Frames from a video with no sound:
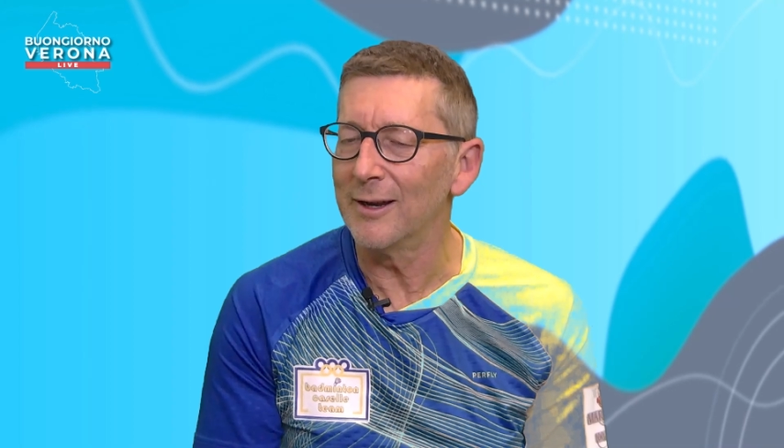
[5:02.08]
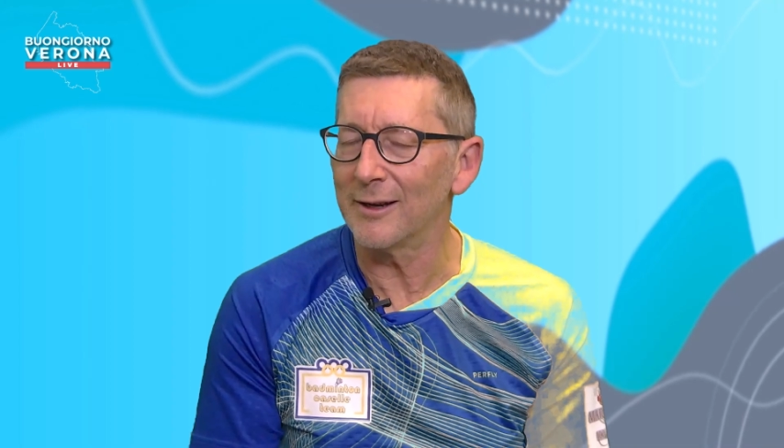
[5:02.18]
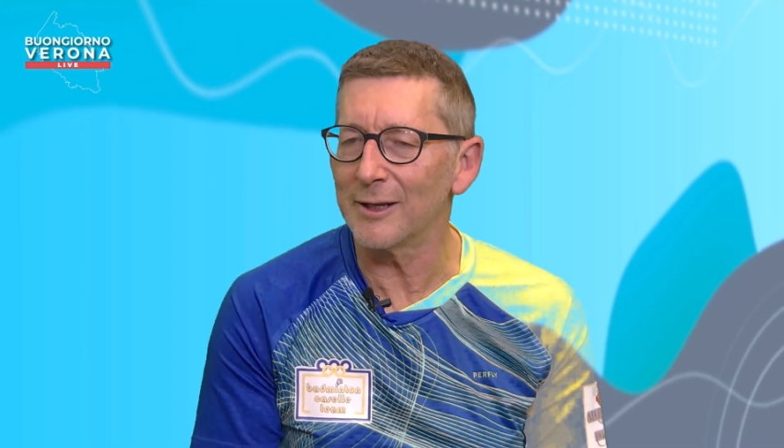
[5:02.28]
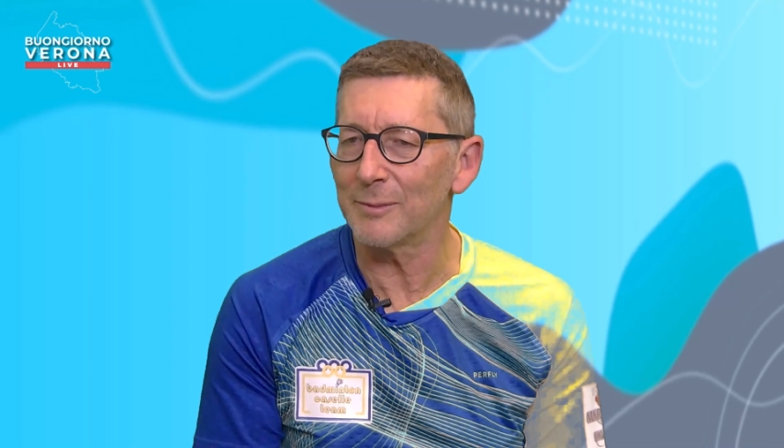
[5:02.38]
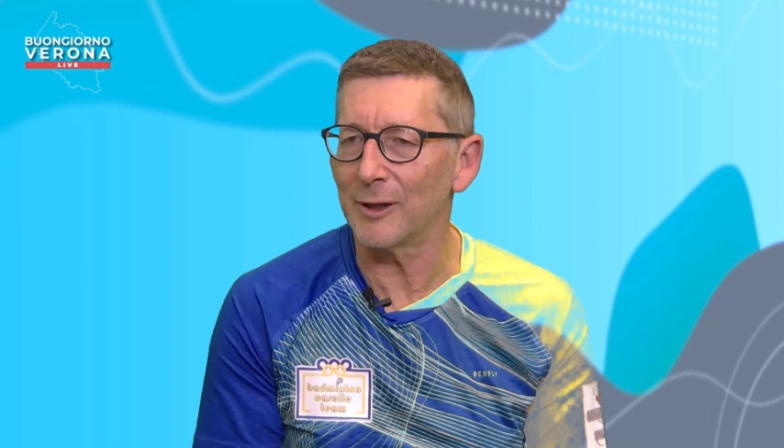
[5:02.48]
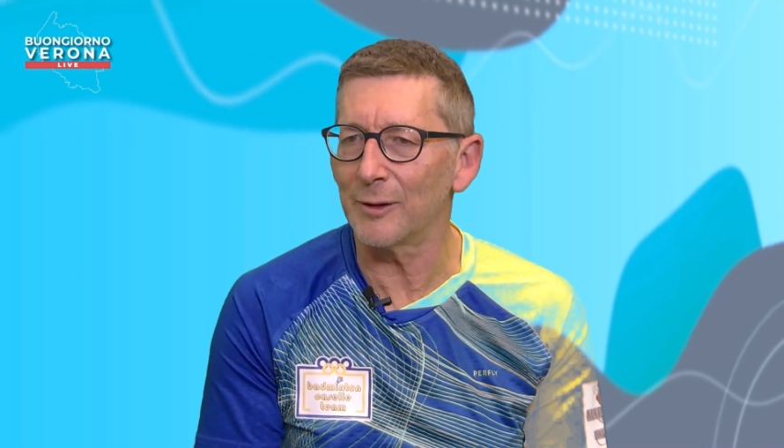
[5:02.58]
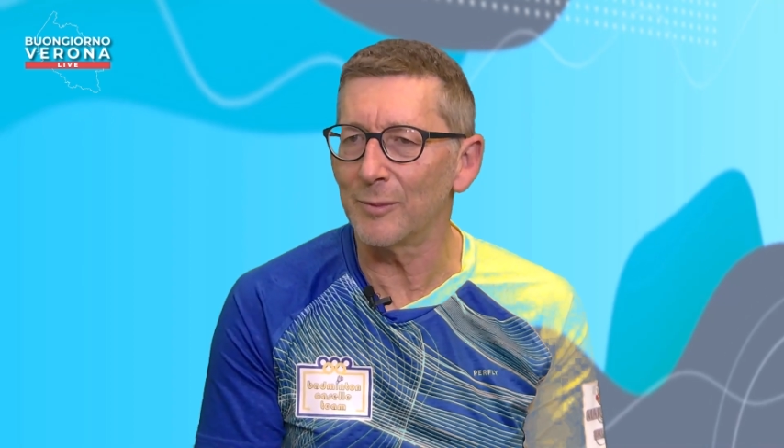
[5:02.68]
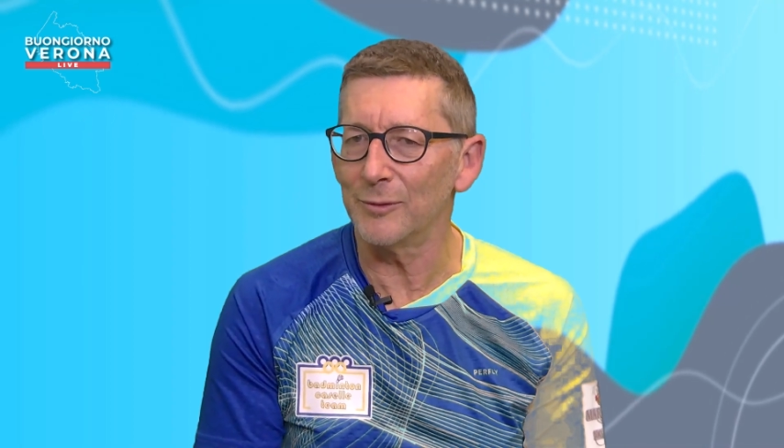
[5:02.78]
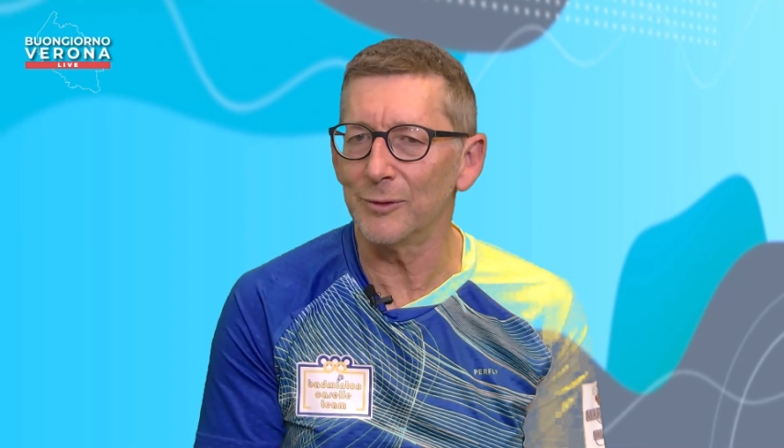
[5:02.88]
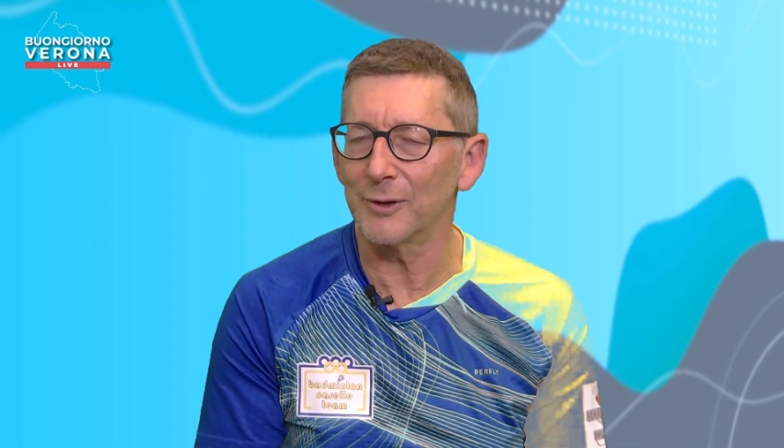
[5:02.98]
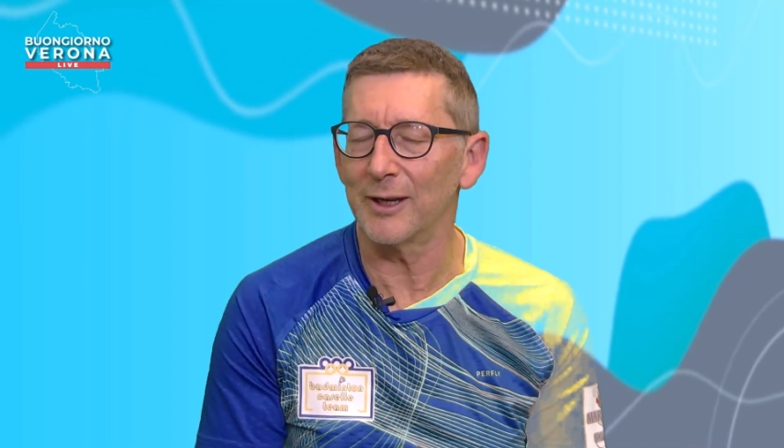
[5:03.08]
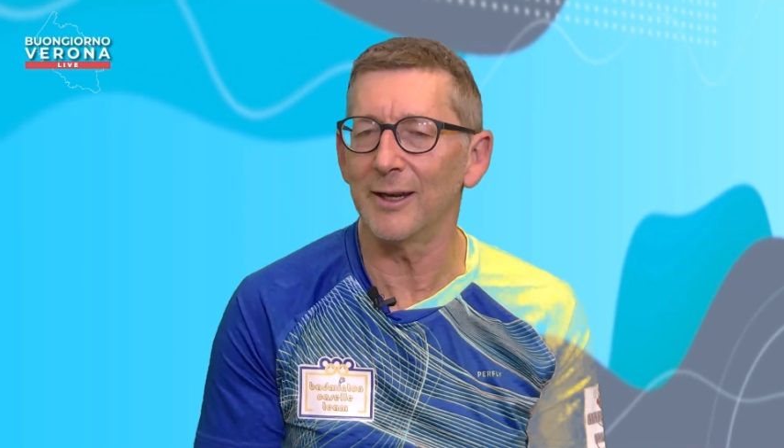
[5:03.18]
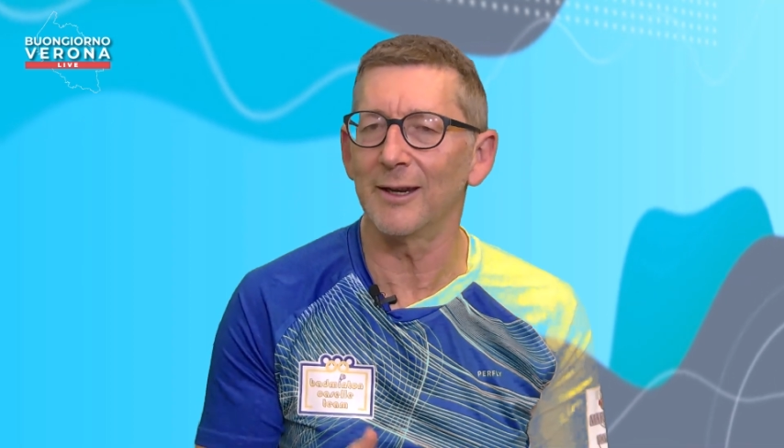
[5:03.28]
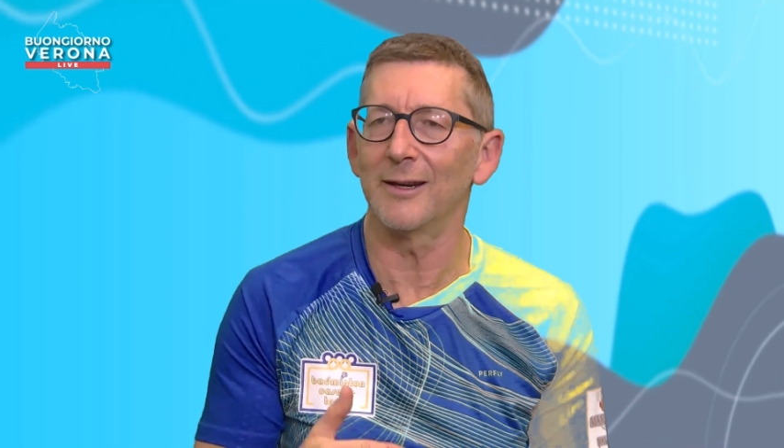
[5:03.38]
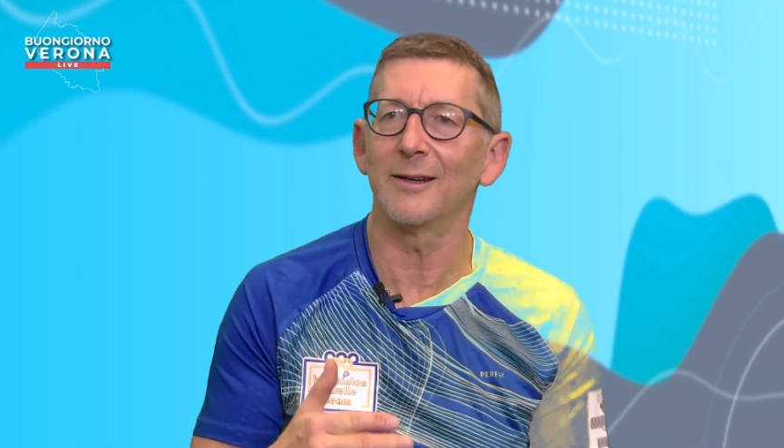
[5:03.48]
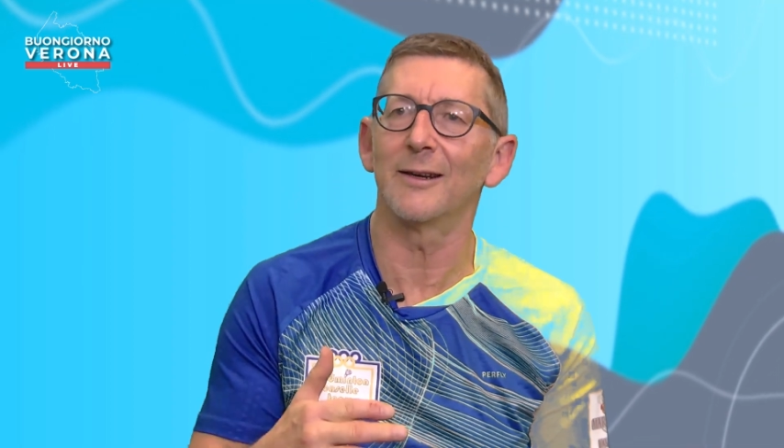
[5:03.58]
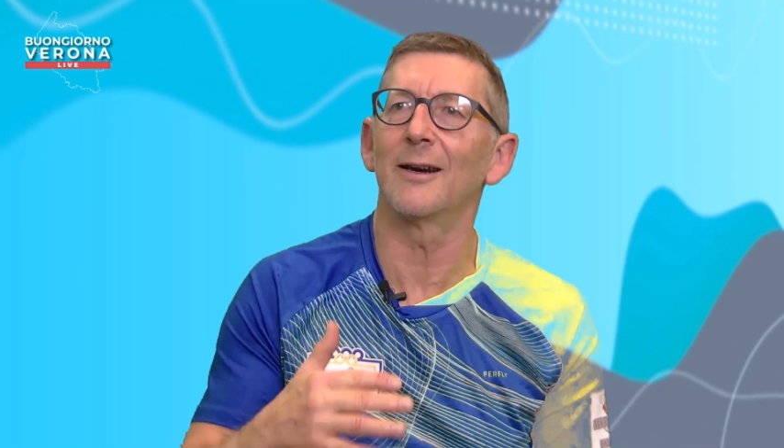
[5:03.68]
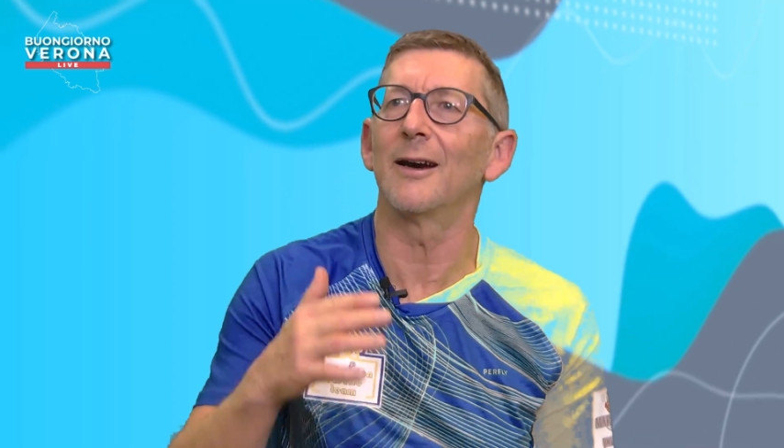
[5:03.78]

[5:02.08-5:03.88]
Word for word: rispetto appunto che eh,